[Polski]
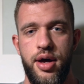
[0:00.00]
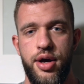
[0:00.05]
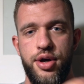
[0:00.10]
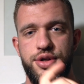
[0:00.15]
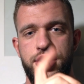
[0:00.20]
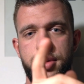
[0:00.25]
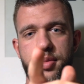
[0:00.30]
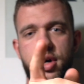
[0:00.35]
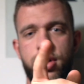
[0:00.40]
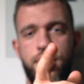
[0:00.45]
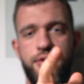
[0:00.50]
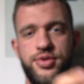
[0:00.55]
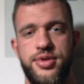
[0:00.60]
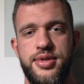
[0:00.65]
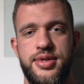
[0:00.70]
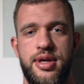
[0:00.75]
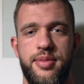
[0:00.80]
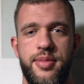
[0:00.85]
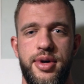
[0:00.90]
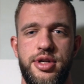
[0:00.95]
Siemanko
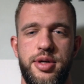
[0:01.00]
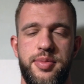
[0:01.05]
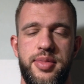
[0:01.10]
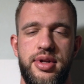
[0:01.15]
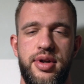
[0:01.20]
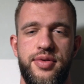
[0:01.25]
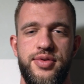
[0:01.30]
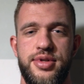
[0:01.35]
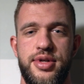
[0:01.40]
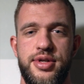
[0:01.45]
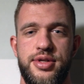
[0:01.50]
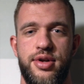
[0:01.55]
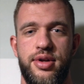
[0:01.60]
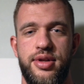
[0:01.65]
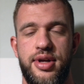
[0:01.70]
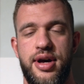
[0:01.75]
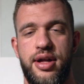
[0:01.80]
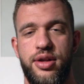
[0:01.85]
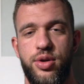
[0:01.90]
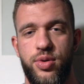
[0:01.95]
wszystkim, Macie, Piotr z tej
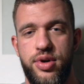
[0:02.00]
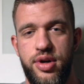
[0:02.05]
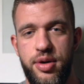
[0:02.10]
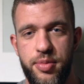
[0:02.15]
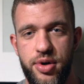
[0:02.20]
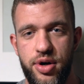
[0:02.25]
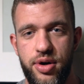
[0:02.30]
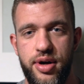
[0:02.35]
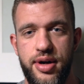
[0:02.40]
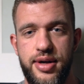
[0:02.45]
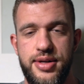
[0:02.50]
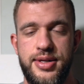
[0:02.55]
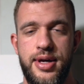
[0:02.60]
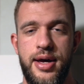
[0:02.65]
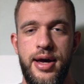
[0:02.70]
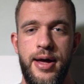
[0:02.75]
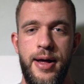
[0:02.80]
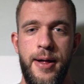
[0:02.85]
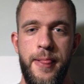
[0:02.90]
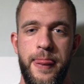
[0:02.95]
strony, kanał Real Progress.
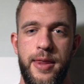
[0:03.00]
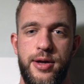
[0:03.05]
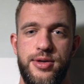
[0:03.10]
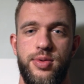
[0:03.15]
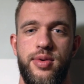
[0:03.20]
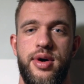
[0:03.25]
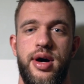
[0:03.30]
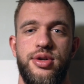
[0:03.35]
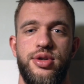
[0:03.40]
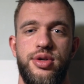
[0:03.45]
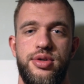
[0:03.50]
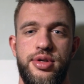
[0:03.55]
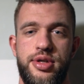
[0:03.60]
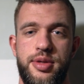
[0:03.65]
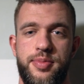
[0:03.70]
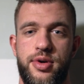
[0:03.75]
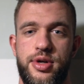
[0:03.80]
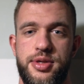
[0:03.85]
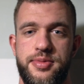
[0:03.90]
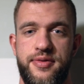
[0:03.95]
Słuchajcie, dzisiaj
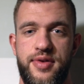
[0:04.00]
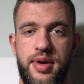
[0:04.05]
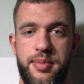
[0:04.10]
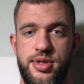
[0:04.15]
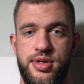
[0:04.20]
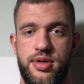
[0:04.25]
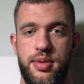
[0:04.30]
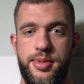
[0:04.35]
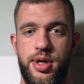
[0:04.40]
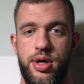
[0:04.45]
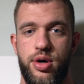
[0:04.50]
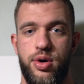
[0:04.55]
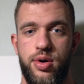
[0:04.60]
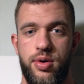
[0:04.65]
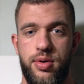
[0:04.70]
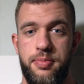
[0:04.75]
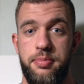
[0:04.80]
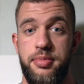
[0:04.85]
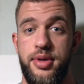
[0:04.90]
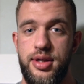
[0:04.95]
porozmawiamy sobie
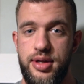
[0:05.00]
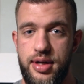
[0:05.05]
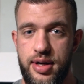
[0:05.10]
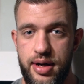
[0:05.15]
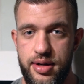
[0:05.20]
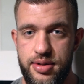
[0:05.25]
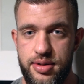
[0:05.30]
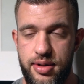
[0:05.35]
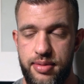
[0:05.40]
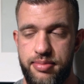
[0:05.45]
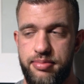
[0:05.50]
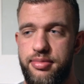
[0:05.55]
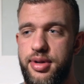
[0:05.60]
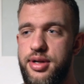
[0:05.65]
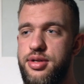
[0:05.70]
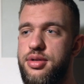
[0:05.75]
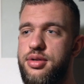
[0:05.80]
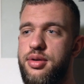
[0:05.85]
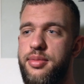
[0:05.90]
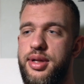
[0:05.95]
o minikacie.
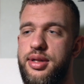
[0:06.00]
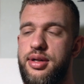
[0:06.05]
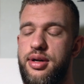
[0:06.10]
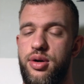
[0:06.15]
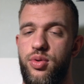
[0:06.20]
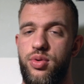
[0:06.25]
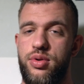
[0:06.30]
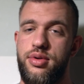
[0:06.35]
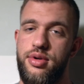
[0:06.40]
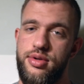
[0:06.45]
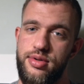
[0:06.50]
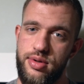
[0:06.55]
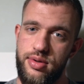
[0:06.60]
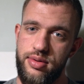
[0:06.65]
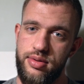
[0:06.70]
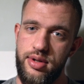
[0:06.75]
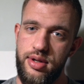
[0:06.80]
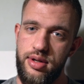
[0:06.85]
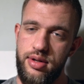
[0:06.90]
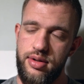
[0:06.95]
Będzie to materiał dość
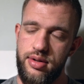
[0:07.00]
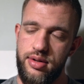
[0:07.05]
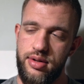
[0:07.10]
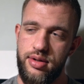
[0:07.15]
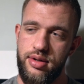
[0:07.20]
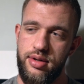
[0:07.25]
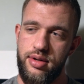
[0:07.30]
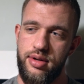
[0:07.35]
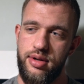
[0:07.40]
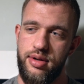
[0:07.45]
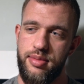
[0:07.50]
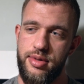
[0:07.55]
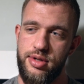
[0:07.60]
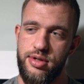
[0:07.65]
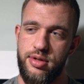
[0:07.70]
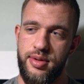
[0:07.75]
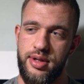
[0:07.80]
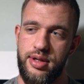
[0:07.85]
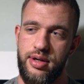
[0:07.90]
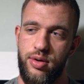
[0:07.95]
krótki, e,
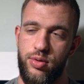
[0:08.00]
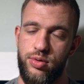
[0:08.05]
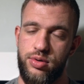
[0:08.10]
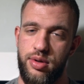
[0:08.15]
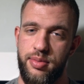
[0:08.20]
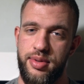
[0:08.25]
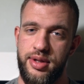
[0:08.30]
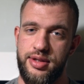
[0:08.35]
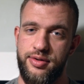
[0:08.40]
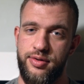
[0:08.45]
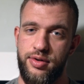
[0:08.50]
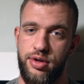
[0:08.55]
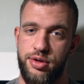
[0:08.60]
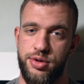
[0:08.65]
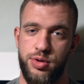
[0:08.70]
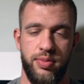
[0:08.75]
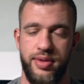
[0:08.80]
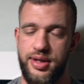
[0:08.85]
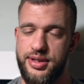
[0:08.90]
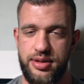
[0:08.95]
będzie to materiał, który będzie
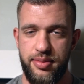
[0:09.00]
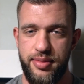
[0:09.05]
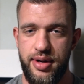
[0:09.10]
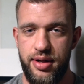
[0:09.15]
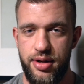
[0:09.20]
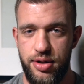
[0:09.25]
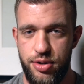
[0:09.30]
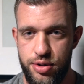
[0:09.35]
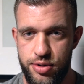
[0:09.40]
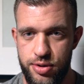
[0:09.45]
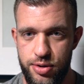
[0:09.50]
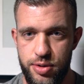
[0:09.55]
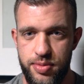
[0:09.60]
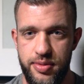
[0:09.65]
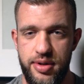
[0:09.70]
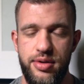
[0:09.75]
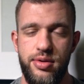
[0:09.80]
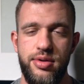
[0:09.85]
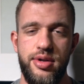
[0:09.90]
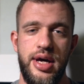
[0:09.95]
wynosił maksymalnie 10
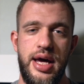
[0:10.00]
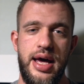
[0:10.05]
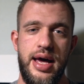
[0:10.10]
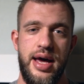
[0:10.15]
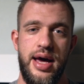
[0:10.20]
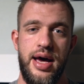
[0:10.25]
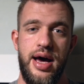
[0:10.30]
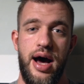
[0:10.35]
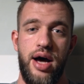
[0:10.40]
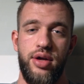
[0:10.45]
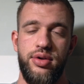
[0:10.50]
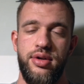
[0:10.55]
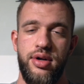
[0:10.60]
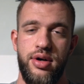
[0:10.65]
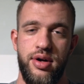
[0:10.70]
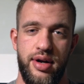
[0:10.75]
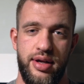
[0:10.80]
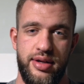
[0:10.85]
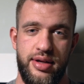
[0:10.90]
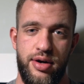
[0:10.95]
minut, a
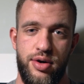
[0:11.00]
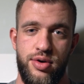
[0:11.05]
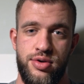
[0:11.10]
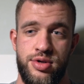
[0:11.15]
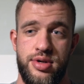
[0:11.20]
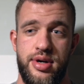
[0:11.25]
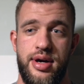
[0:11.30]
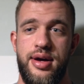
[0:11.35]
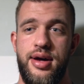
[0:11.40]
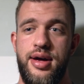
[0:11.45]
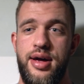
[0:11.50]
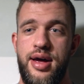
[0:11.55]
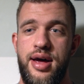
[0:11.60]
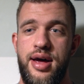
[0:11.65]
tylko dlatego, że